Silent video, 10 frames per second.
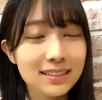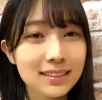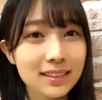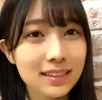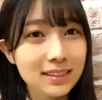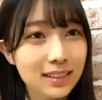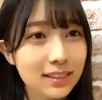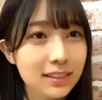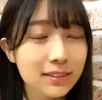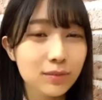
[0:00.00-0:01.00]
ぜひぜ
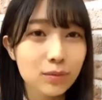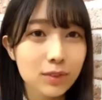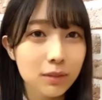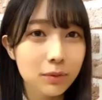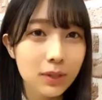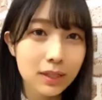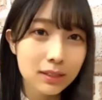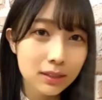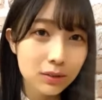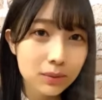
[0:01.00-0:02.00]
ひ阿部若
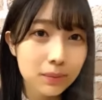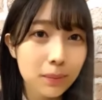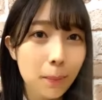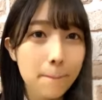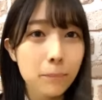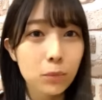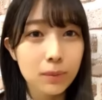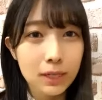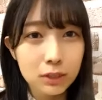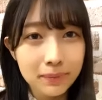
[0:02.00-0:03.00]
菜の
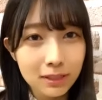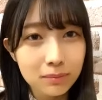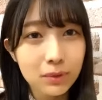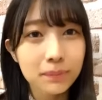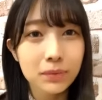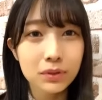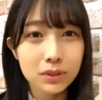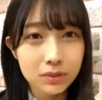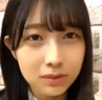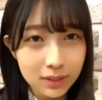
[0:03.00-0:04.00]
モバイルメールもよろ
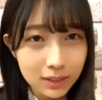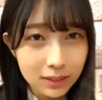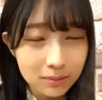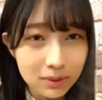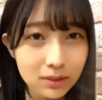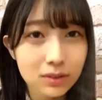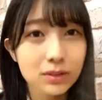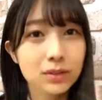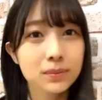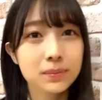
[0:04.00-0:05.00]
しくお願いします